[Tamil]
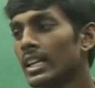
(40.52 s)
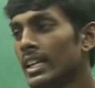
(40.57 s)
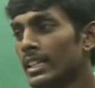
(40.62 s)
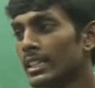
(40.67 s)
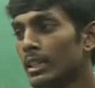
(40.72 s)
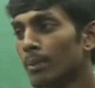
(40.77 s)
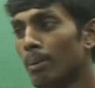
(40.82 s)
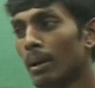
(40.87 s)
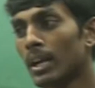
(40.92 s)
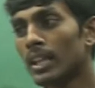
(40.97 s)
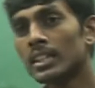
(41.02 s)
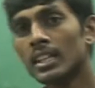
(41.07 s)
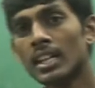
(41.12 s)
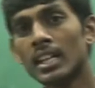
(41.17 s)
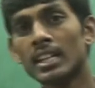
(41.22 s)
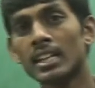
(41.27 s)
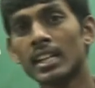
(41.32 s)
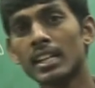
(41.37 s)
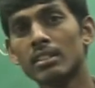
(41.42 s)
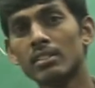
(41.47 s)
இந்த படத்துல
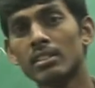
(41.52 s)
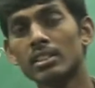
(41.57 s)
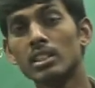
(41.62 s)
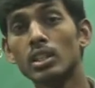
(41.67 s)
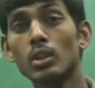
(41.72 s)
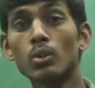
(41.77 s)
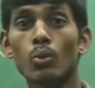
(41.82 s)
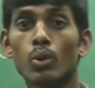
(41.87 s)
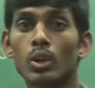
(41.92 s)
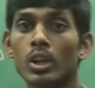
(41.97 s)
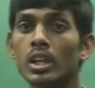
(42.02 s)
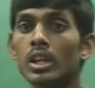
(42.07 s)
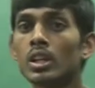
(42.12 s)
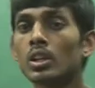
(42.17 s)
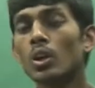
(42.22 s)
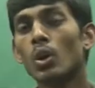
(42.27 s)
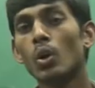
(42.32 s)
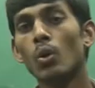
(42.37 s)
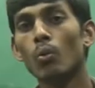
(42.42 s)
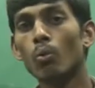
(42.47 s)
இருக்கிறது வந்து ஒரு
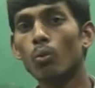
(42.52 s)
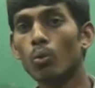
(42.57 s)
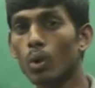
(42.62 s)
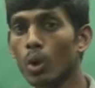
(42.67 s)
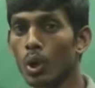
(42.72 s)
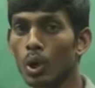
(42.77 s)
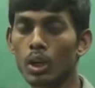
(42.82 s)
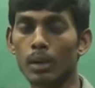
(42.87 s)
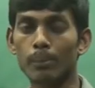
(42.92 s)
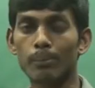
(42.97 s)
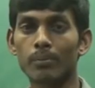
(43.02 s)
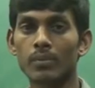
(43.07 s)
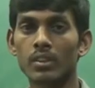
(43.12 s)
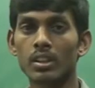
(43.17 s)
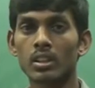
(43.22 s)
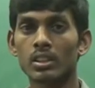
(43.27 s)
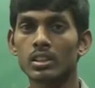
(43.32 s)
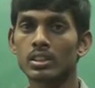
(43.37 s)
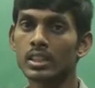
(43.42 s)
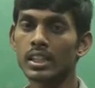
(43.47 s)
உலோகம்
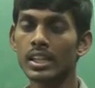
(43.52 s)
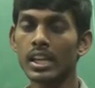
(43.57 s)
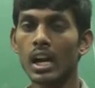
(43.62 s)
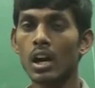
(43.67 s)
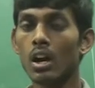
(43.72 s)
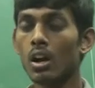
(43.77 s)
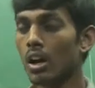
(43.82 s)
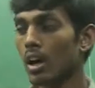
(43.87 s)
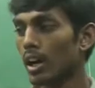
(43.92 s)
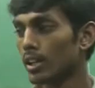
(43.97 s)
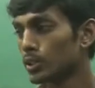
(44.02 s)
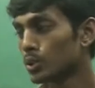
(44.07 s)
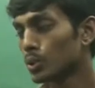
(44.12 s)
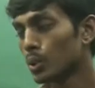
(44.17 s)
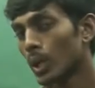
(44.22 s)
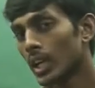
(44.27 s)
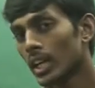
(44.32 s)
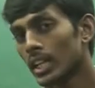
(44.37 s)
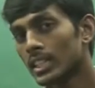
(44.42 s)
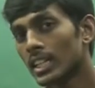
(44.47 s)
சரியா
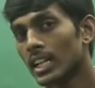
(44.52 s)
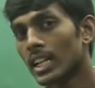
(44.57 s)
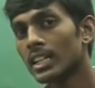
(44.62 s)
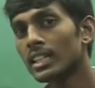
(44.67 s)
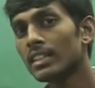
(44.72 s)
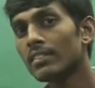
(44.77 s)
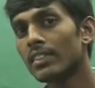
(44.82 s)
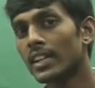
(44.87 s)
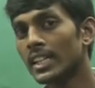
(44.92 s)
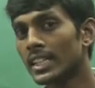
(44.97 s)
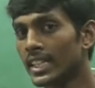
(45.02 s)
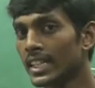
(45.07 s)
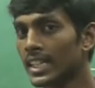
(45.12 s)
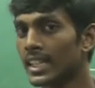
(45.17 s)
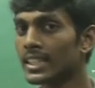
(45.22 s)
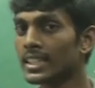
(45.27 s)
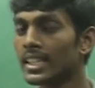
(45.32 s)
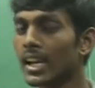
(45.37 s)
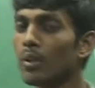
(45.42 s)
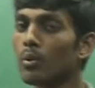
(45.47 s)
சுரங்கத்துல இருந்து வெட்டி
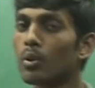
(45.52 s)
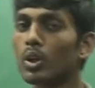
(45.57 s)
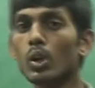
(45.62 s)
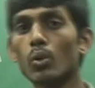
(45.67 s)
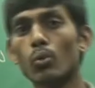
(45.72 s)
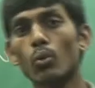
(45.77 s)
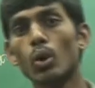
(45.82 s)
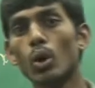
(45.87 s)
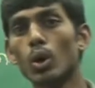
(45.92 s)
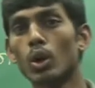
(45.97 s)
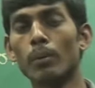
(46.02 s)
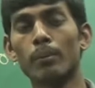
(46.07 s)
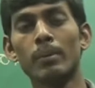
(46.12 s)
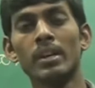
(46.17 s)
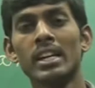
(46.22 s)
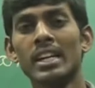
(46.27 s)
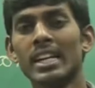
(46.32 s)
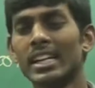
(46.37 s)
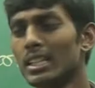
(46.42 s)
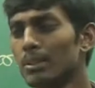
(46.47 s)
எடுத்த ஒரு உலோகம்
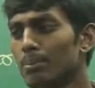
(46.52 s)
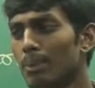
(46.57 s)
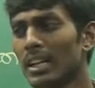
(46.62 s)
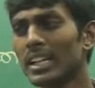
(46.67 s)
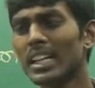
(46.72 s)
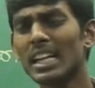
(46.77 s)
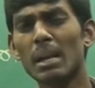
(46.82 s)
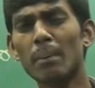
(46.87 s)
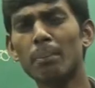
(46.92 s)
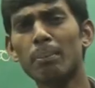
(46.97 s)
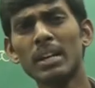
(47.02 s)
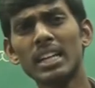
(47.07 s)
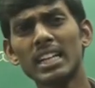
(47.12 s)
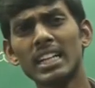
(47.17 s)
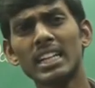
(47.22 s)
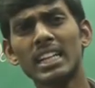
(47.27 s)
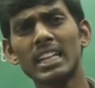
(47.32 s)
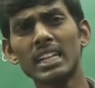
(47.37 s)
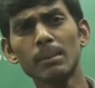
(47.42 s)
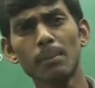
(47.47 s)
இது பாருங்க எப்படி
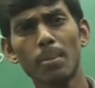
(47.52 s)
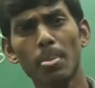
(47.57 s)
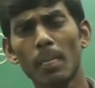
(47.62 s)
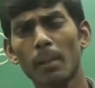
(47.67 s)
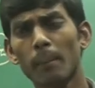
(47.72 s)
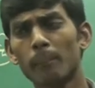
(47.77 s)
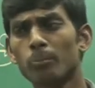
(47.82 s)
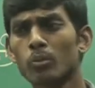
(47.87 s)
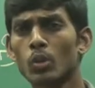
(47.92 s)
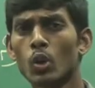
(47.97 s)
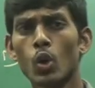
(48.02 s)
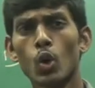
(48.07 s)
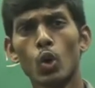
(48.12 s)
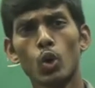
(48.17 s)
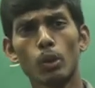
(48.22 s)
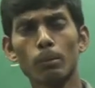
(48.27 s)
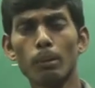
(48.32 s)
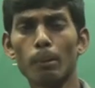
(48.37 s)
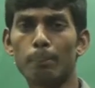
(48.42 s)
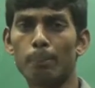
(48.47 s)
இருக்கு
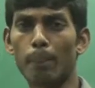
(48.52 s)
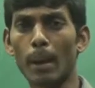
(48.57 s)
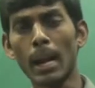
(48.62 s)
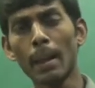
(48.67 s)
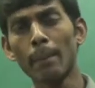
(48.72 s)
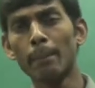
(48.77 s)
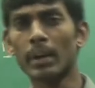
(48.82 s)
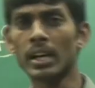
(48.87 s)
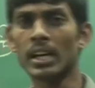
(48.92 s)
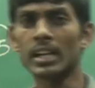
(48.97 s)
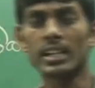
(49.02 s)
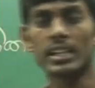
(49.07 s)
ரொம்ப பலன்